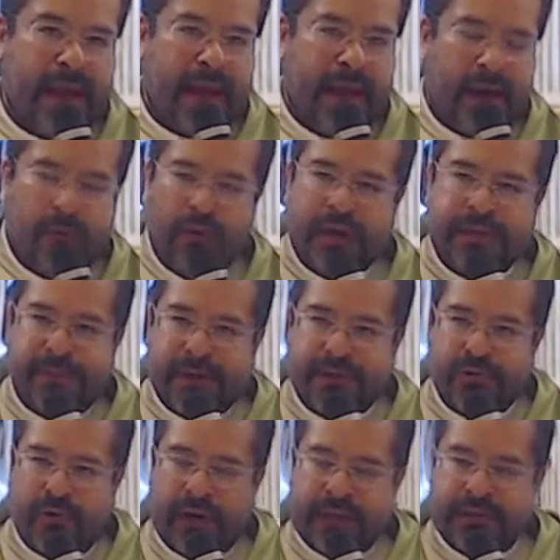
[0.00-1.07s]
algunas
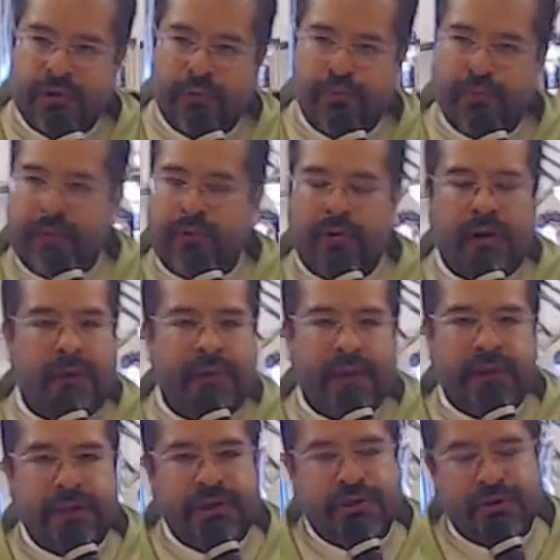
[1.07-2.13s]
personas de un pueblo le
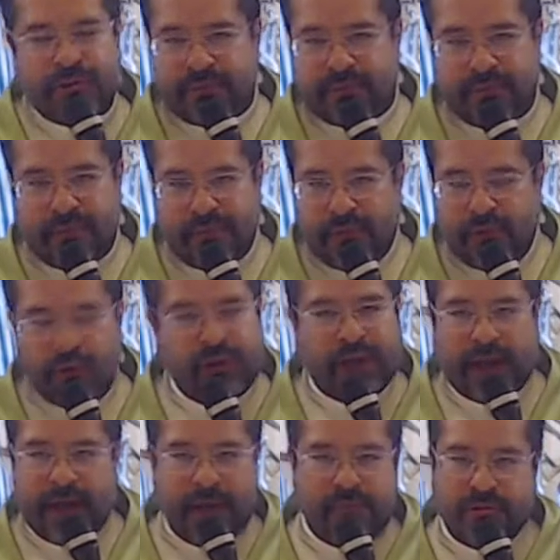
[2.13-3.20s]
habían dicho, no te
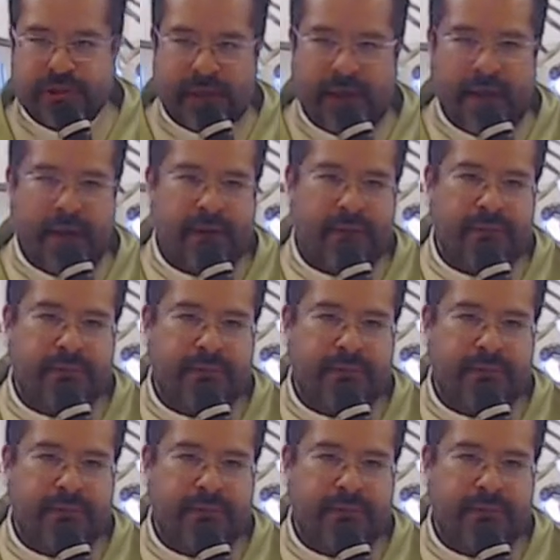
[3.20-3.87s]
queremos aquí,